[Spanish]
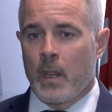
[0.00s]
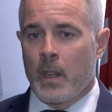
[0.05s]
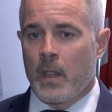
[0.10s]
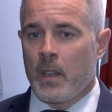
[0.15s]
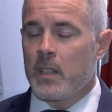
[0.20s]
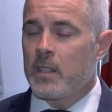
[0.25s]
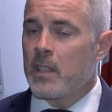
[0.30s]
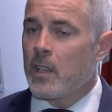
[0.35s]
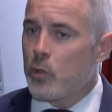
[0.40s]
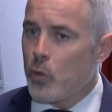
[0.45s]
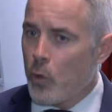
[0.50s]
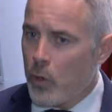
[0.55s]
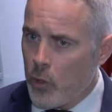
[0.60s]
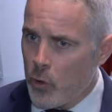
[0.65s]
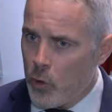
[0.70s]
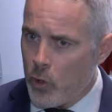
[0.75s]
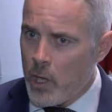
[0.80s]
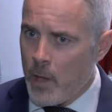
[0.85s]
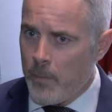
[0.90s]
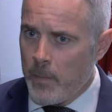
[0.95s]
están
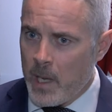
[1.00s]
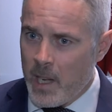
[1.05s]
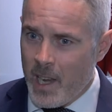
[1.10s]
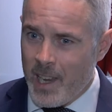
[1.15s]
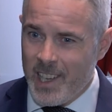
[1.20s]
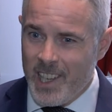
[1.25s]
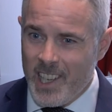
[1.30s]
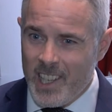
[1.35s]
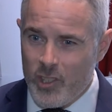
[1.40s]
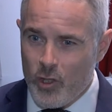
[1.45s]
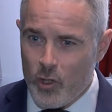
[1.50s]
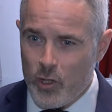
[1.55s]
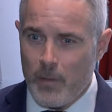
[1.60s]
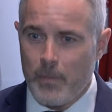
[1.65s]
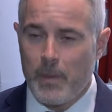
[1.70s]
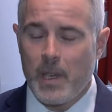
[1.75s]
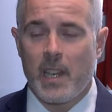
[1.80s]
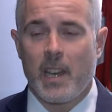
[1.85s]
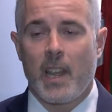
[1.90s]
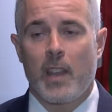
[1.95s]
surgiendo también nichos de
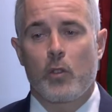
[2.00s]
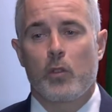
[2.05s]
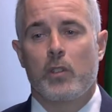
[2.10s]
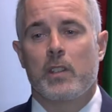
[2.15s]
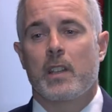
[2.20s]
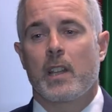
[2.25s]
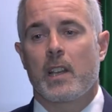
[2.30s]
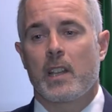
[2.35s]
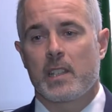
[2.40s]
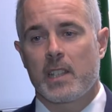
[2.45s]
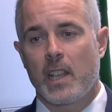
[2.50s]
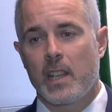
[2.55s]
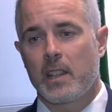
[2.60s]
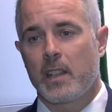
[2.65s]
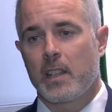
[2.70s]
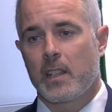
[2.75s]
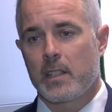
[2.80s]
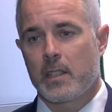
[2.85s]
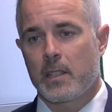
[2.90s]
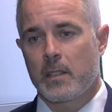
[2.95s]
mercado
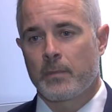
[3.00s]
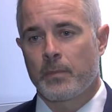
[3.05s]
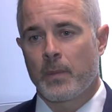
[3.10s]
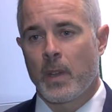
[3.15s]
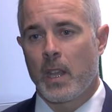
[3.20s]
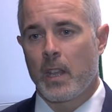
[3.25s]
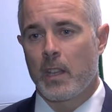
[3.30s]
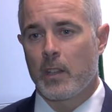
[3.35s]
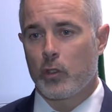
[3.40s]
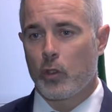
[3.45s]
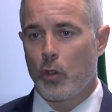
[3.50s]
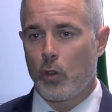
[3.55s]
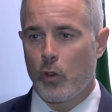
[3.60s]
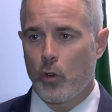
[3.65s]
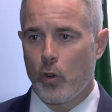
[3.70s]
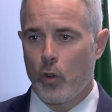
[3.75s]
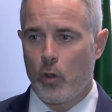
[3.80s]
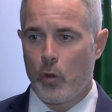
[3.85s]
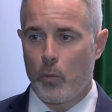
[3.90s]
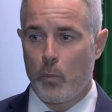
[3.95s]
interesantes en
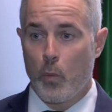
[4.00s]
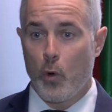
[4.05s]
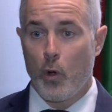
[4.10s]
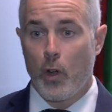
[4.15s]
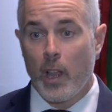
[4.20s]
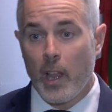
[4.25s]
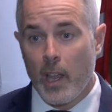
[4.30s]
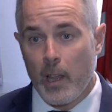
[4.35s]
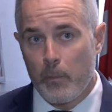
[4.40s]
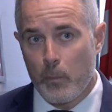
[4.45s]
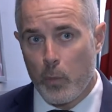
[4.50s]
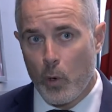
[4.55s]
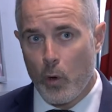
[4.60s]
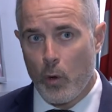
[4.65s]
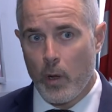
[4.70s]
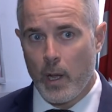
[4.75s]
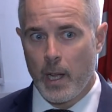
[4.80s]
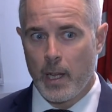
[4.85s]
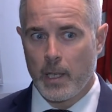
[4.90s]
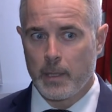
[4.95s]
torno, por
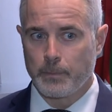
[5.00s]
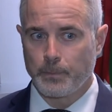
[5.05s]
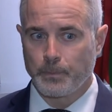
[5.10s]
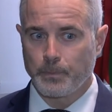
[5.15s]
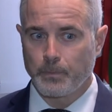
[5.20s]
ejemplo, a,